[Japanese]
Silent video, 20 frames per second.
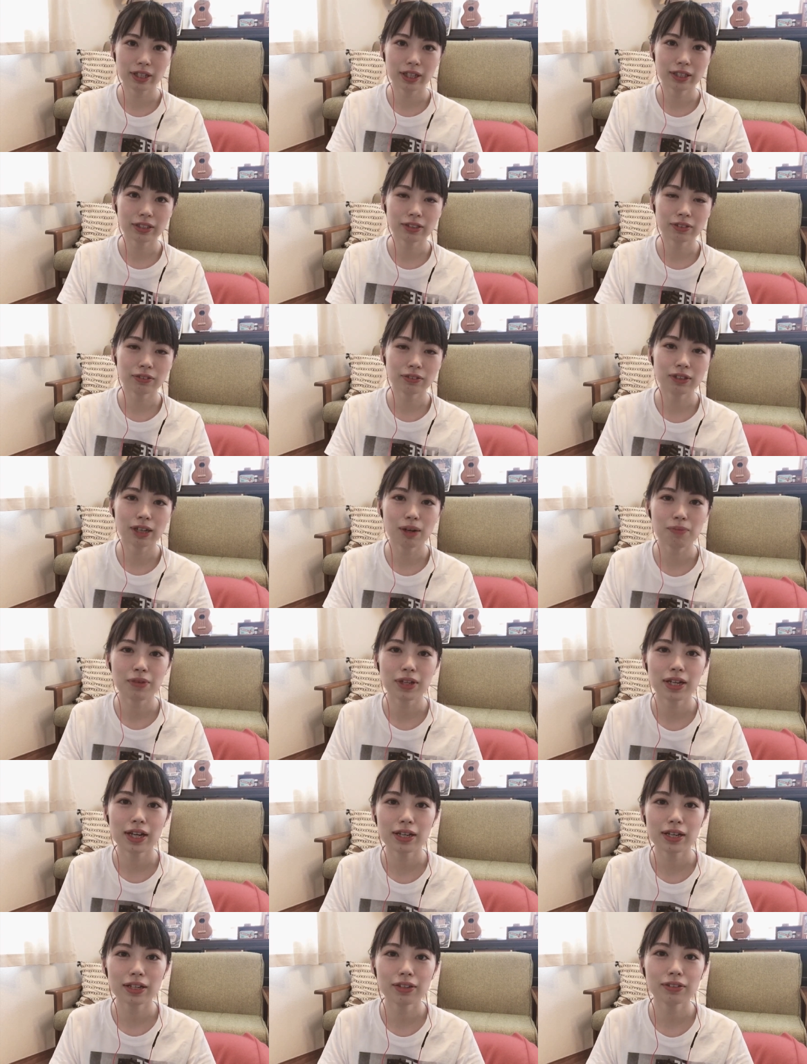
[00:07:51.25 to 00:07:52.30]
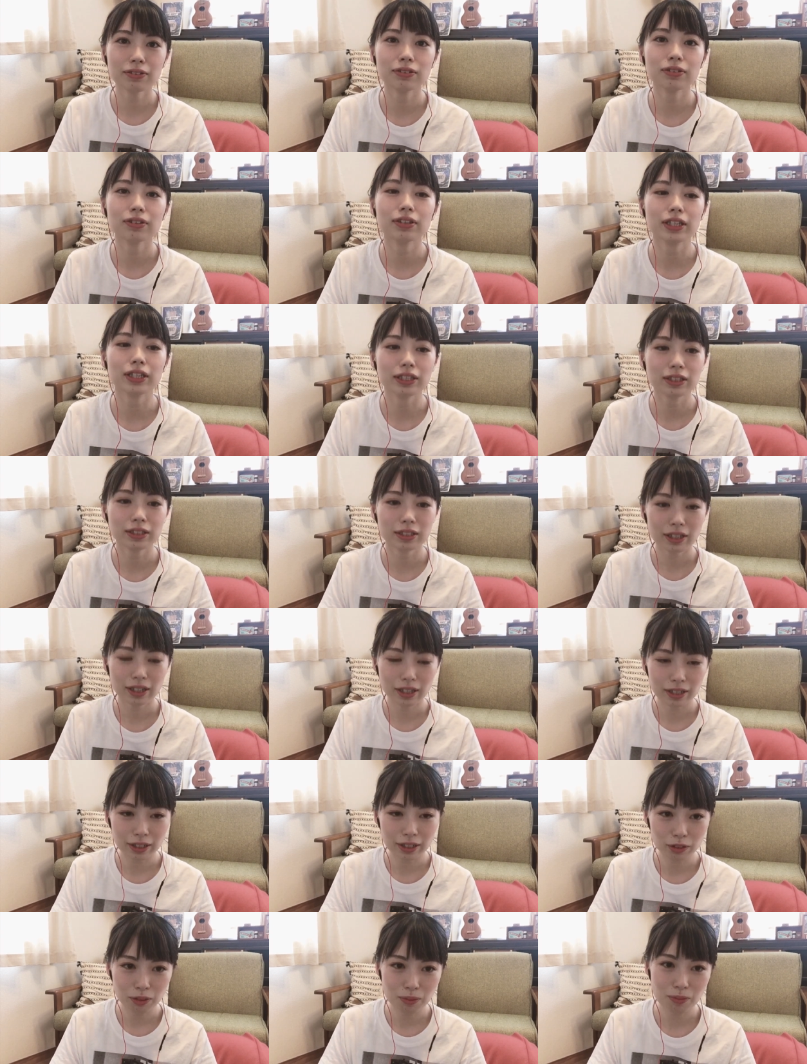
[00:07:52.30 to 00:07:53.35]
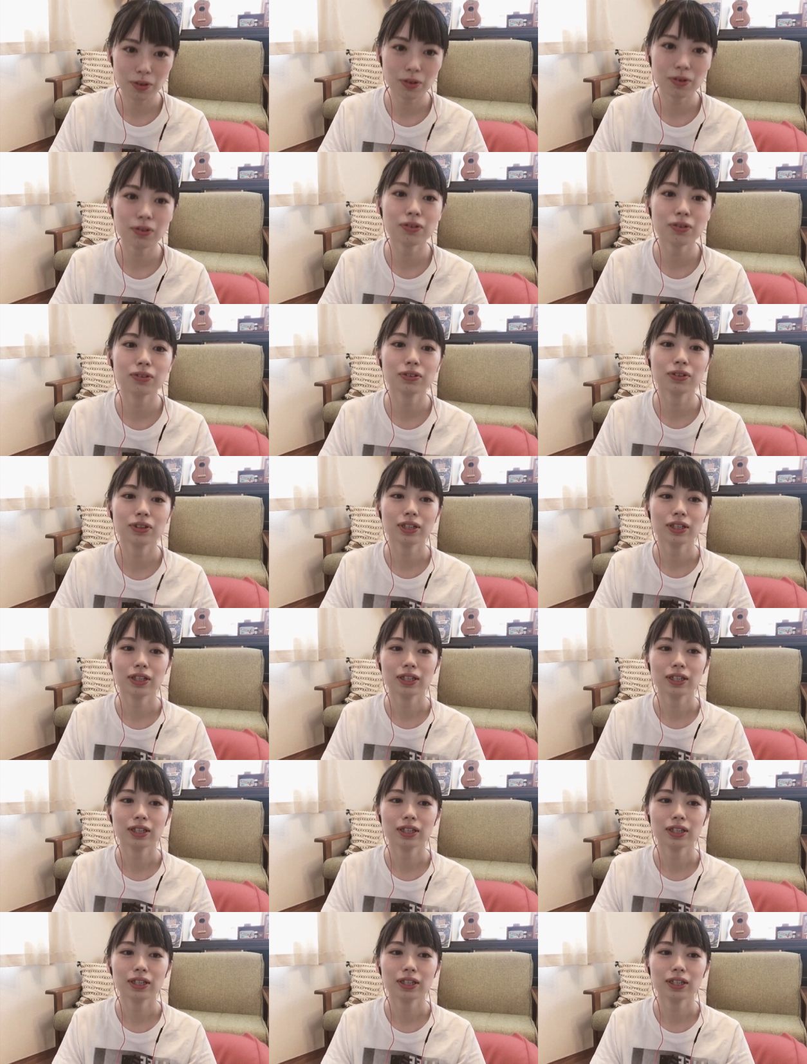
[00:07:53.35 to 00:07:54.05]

映像が見られるんですけれども